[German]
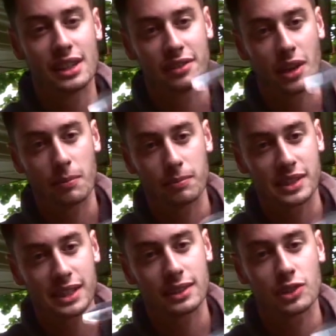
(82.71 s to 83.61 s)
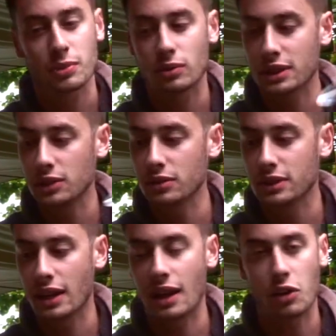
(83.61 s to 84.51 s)
Wir haben singenden Spirulino,
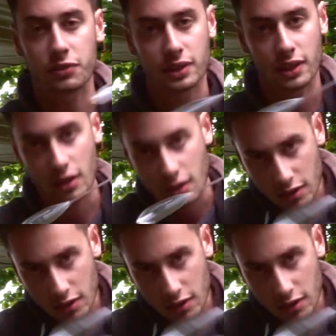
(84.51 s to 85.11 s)
der auf der